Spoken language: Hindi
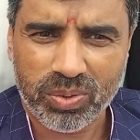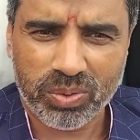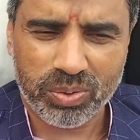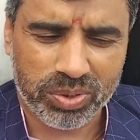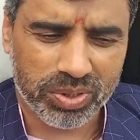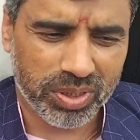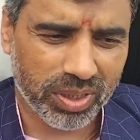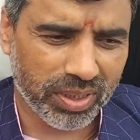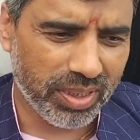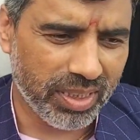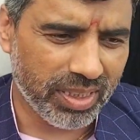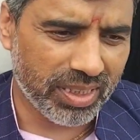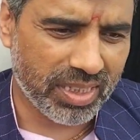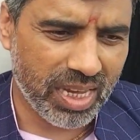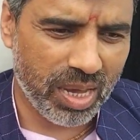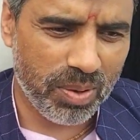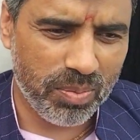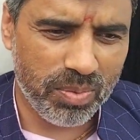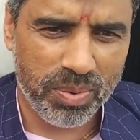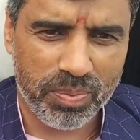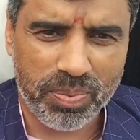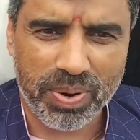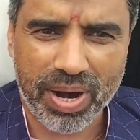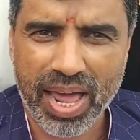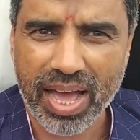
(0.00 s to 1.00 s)
उस
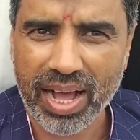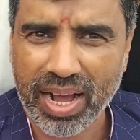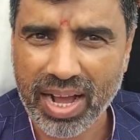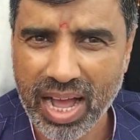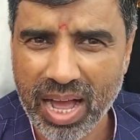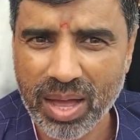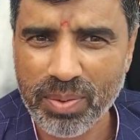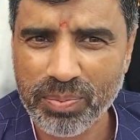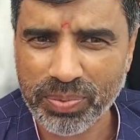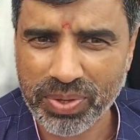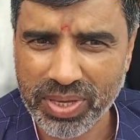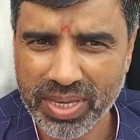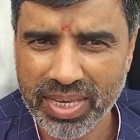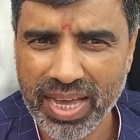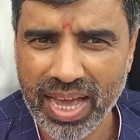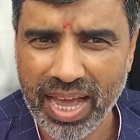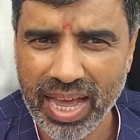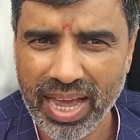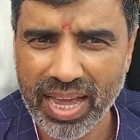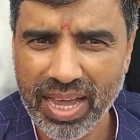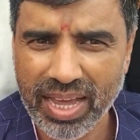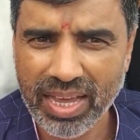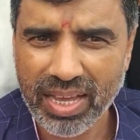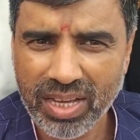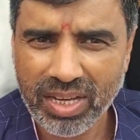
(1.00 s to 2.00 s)
दिशा में बड़ा काम
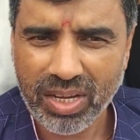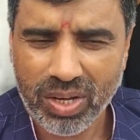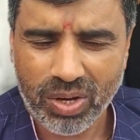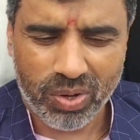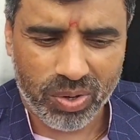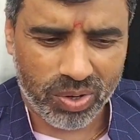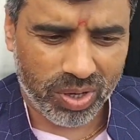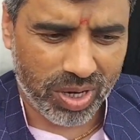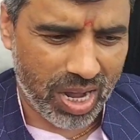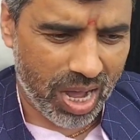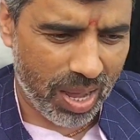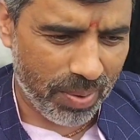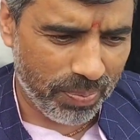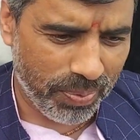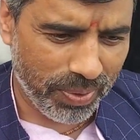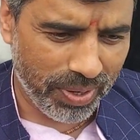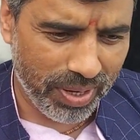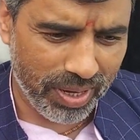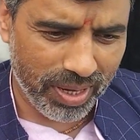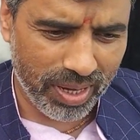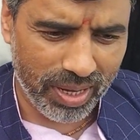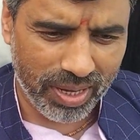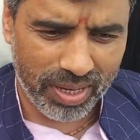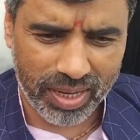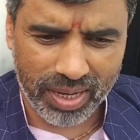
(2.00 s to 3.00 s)
किया है और
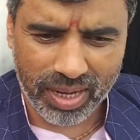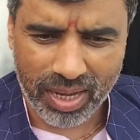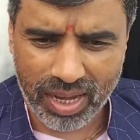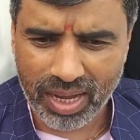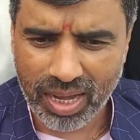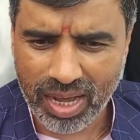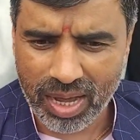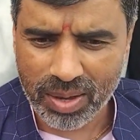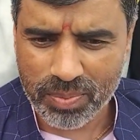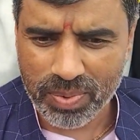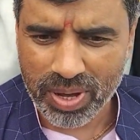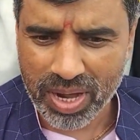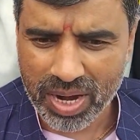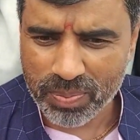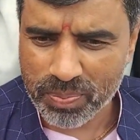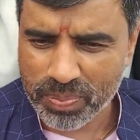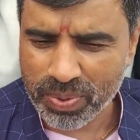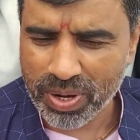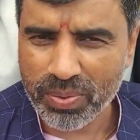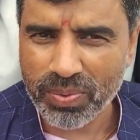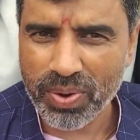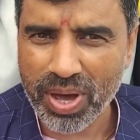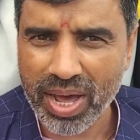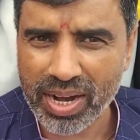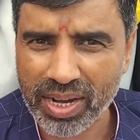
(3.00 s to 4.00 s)
काफ़ी हमारे
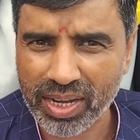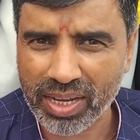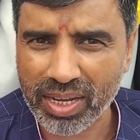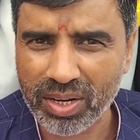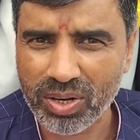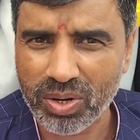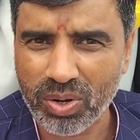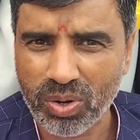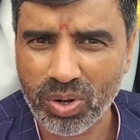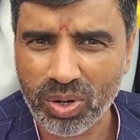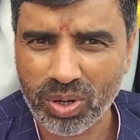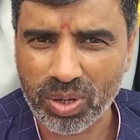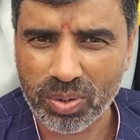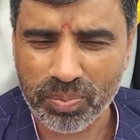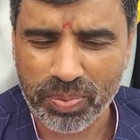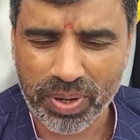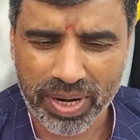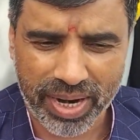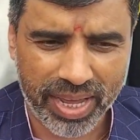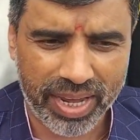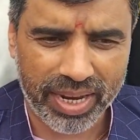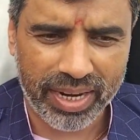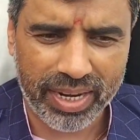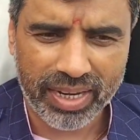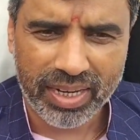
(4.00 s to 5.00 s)
परिवार के लोग
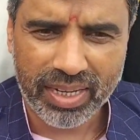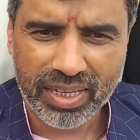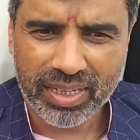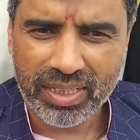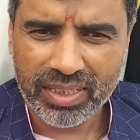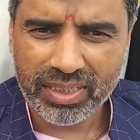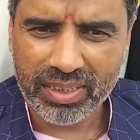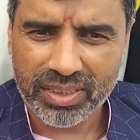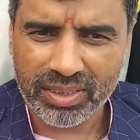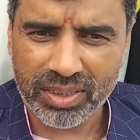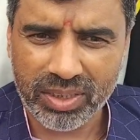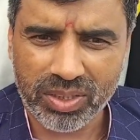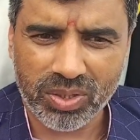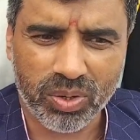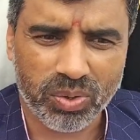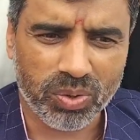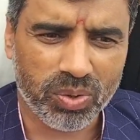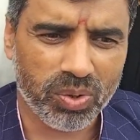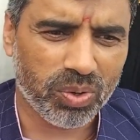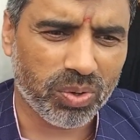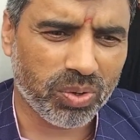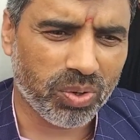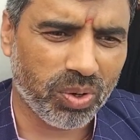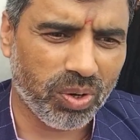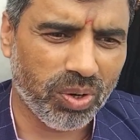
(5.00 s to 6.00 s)
बड़े जिन
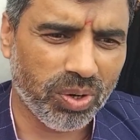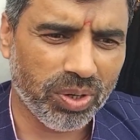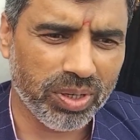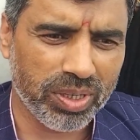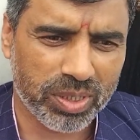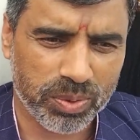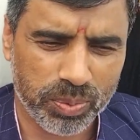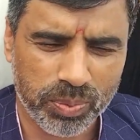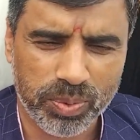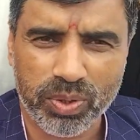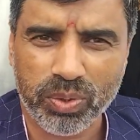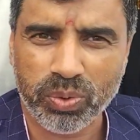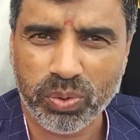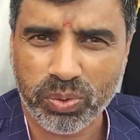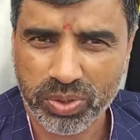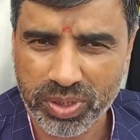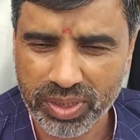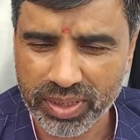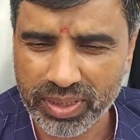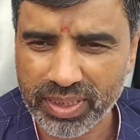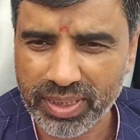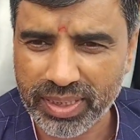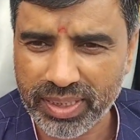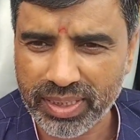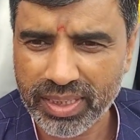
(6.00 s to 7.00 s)
लोगों को इसमें
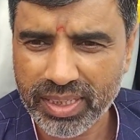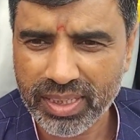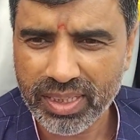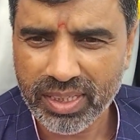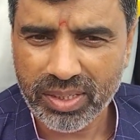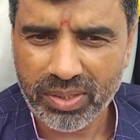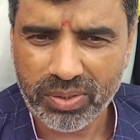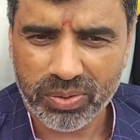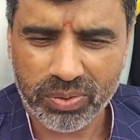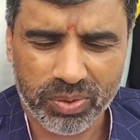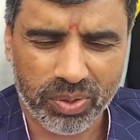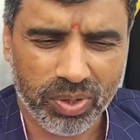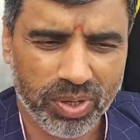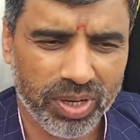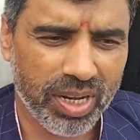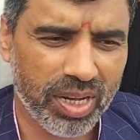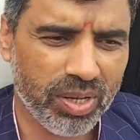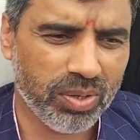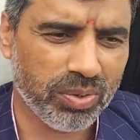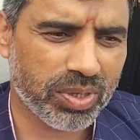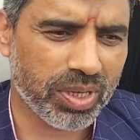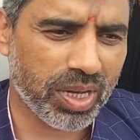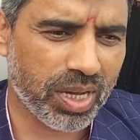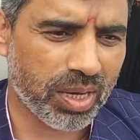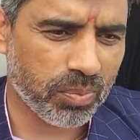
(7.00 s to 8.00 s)
रुचि थी
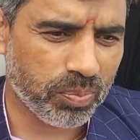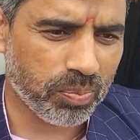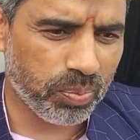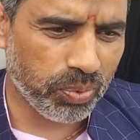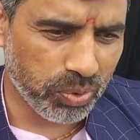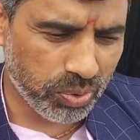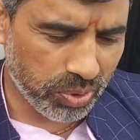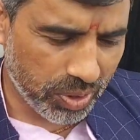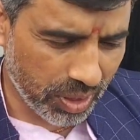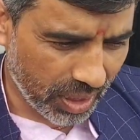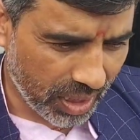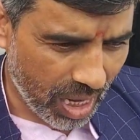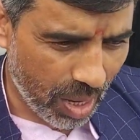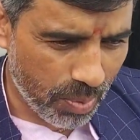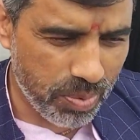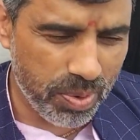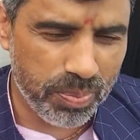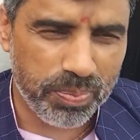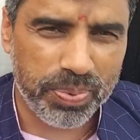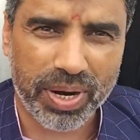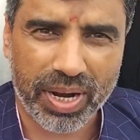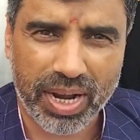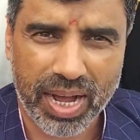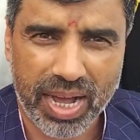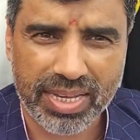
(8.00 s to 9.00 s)
उन्होंने उसे एक पुस्तक का
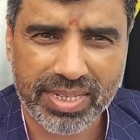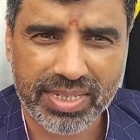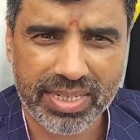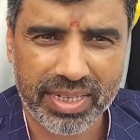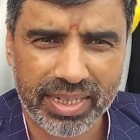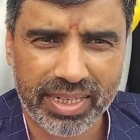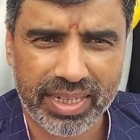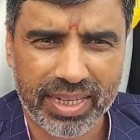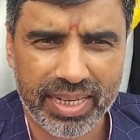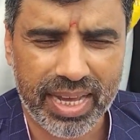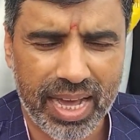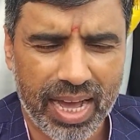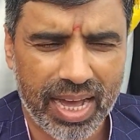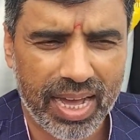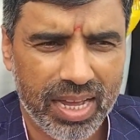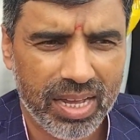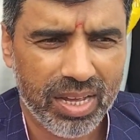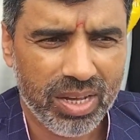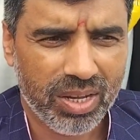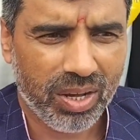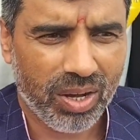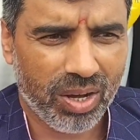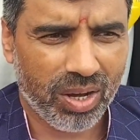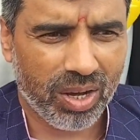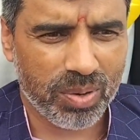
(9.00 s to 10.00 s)
भी प्रकाशन किया
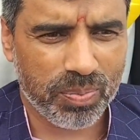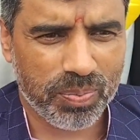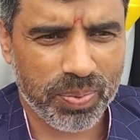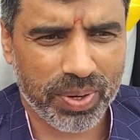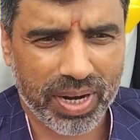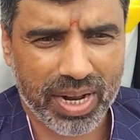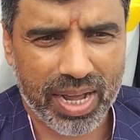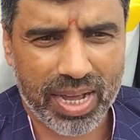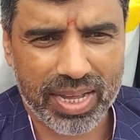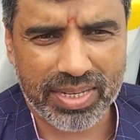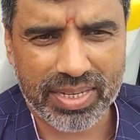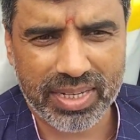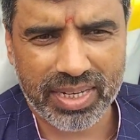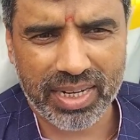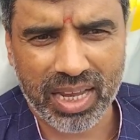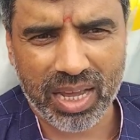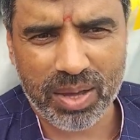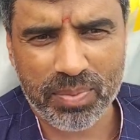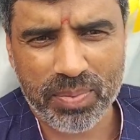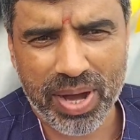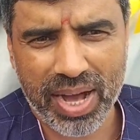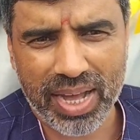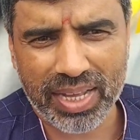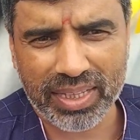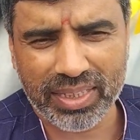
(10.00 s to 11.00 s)
और प्रकाशन
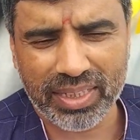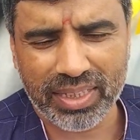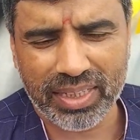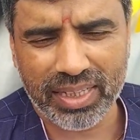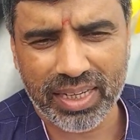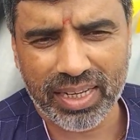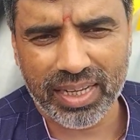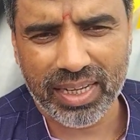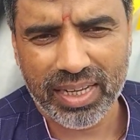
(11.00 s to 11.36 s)
के बाद